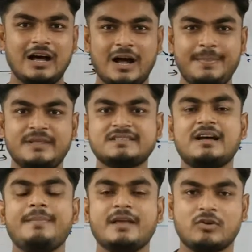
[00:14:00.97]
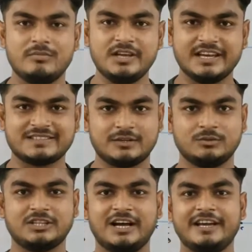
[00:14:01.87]
आमने सामने कम्युनिकेशन
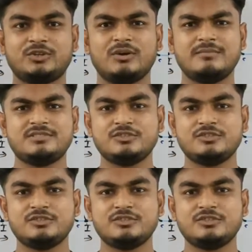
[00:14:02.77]
होता है तो हम